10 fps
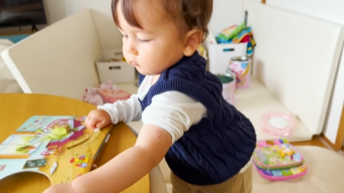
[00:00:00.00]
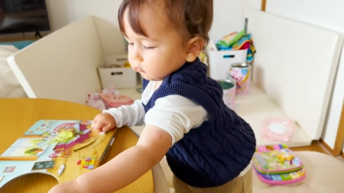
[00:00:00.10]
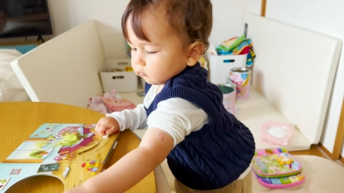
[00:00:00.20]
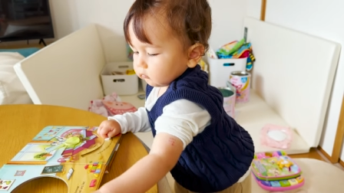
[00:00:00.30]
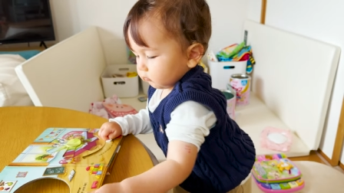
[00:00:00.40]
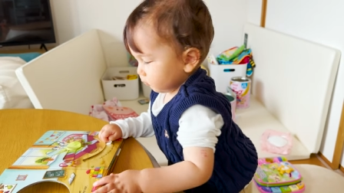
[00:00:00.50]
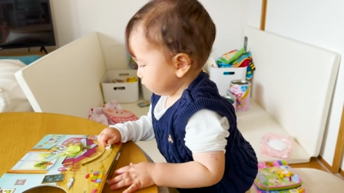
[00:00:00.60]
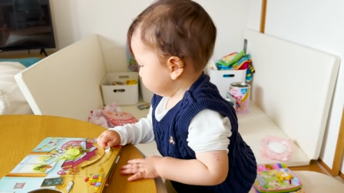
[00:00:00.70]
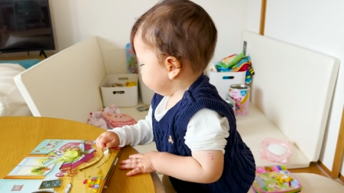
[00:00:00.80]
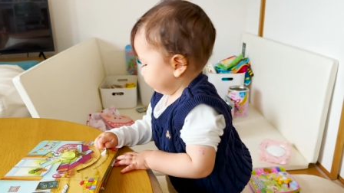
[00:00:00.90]
gespielt
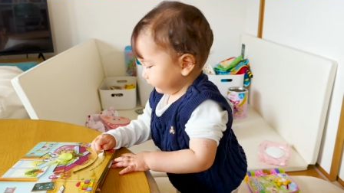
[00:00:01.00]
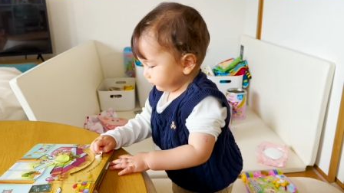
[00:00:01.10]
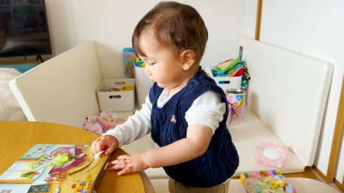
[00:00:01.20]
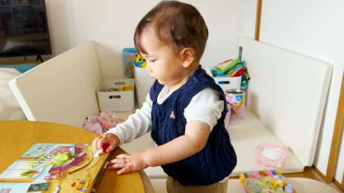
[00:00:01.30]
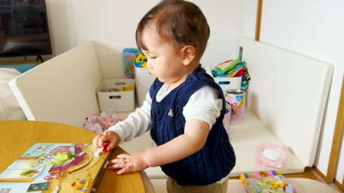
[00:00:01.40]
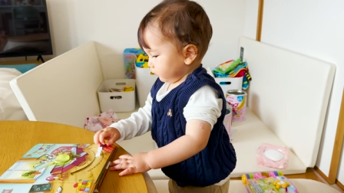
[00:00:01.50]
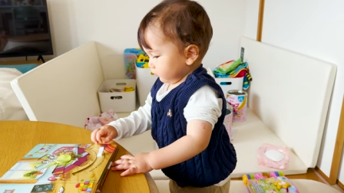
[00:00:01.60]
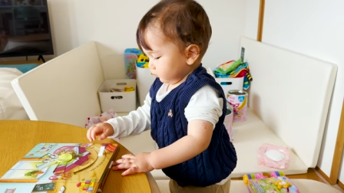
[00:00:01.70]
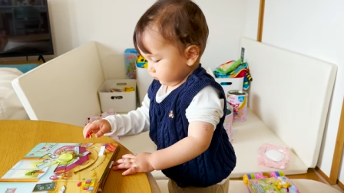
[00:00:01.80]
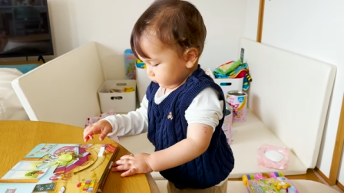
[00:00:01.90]
haben. Und ihr habt es ja auch
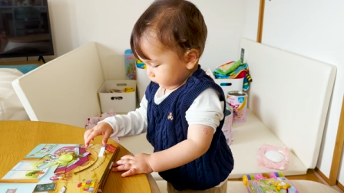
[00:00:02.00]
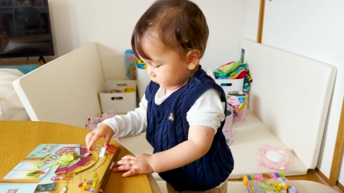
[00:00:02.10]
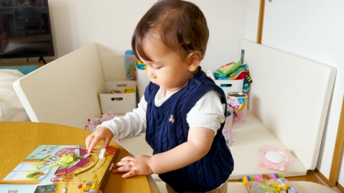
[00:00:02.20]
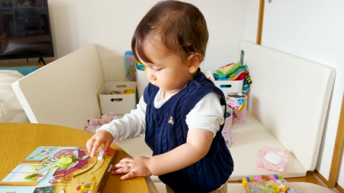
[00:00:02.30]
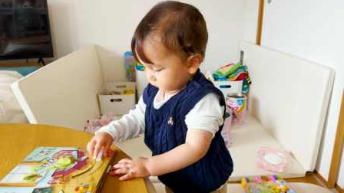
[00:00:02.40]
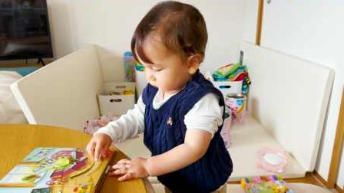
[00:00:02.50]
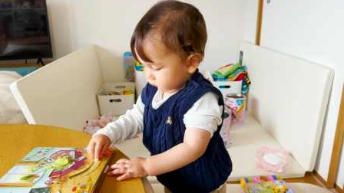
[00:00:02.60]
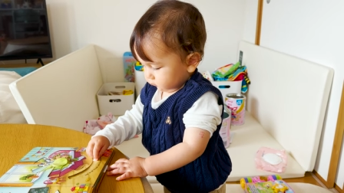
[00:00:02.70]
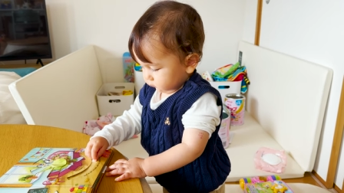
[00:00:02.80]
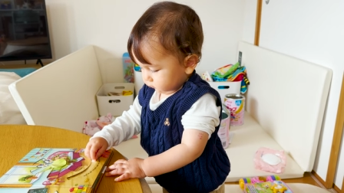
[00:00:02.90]
auf Videoaufnahmen
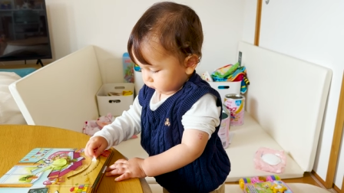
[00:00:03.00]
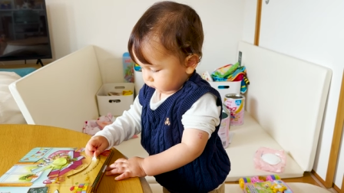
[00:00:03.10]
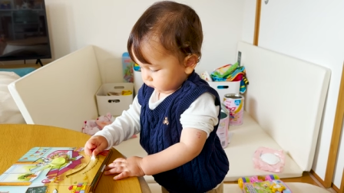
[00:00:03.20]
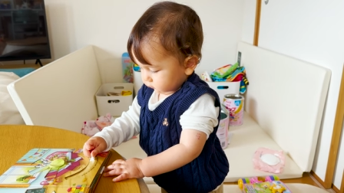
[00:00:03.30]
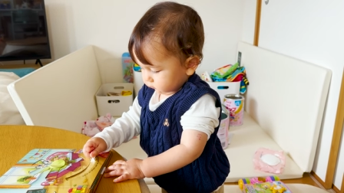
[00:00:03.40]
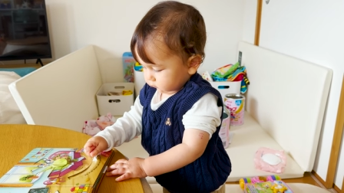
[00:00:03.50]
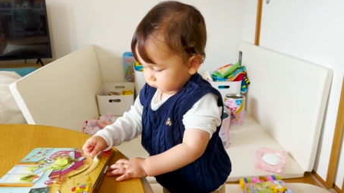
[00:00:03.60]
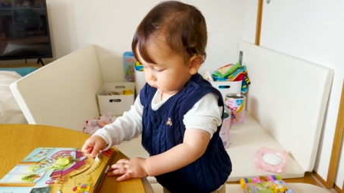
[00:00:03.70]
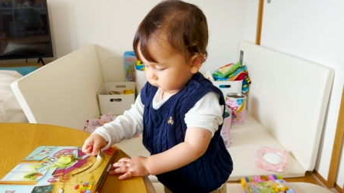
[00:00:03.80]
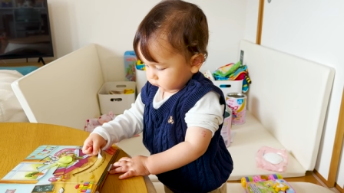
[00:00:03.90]
gesehen, wenn wir mit
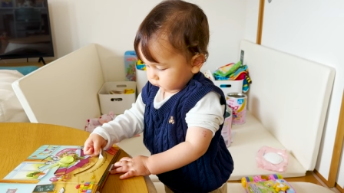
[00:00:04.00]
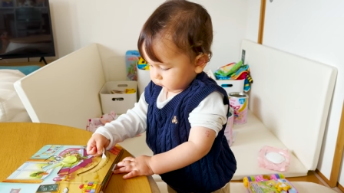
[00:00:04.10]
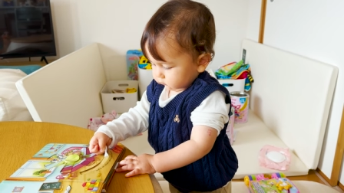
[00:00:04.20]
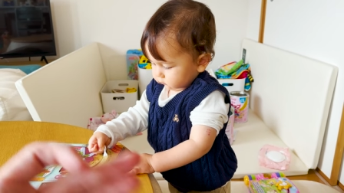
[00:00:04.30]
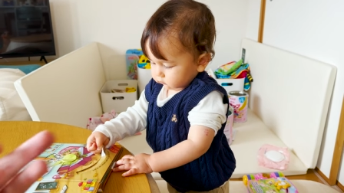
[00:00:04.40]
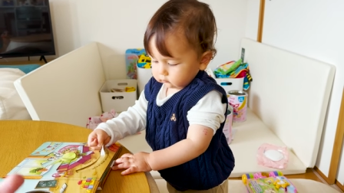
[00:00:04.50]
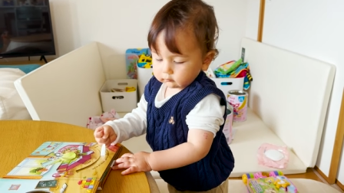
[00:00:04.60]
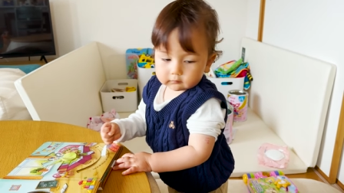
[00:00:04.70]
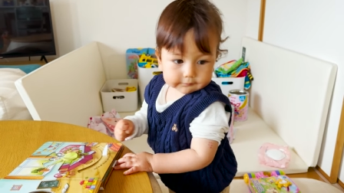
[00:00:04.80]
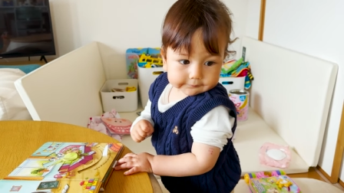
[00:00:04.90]
ihm mal ein
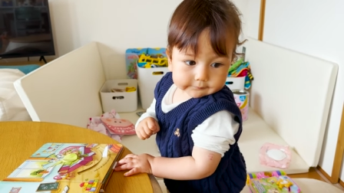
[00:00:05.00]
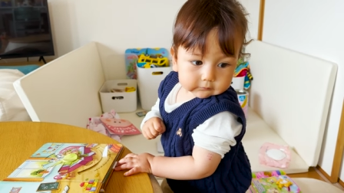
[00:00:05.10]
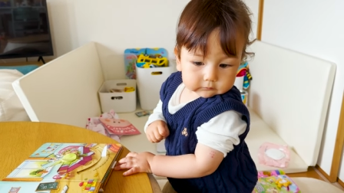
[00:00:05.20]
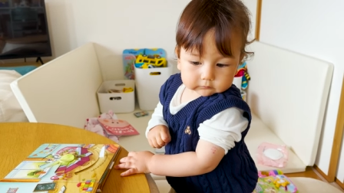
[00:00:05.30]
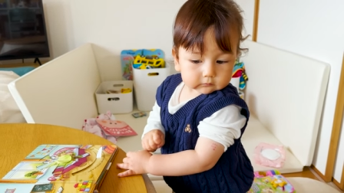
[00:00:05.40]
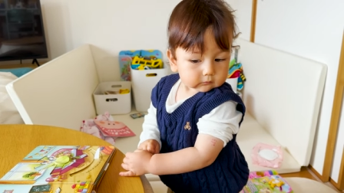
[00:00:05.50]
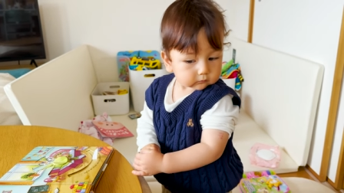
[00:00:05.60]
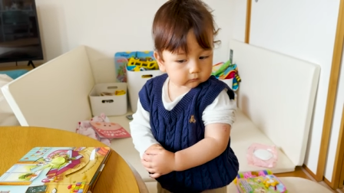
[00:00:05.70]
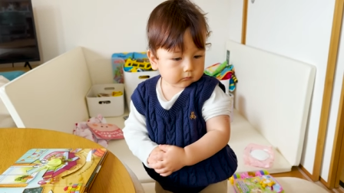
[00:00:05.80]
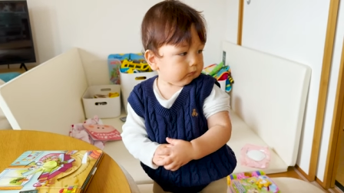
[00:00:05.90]
Video gemacht haben,
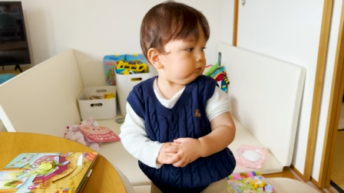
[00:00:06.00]
wo er